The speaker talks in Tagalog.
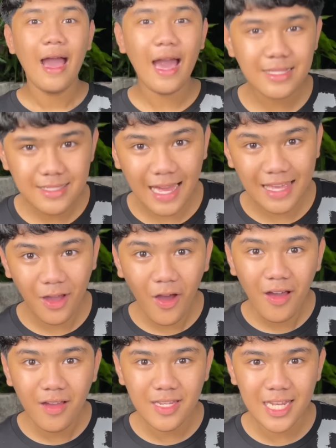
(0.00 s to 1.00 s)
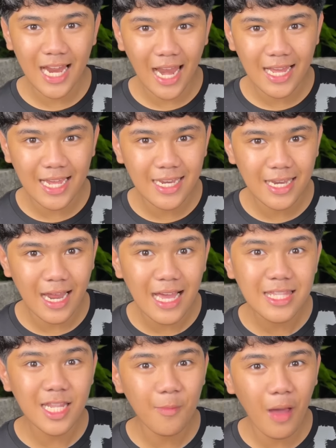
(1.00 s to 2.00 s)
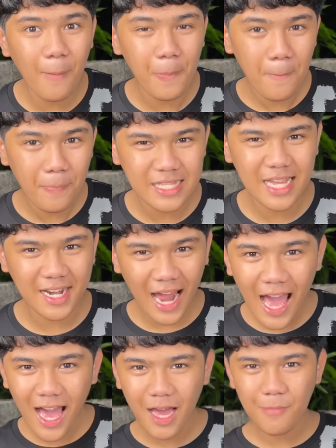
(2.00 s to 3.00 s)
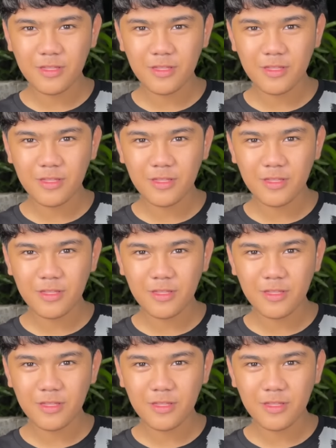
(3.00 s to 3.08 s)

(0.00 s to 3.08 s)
At ngayon, ilalagay na natin ng mga pampasarap.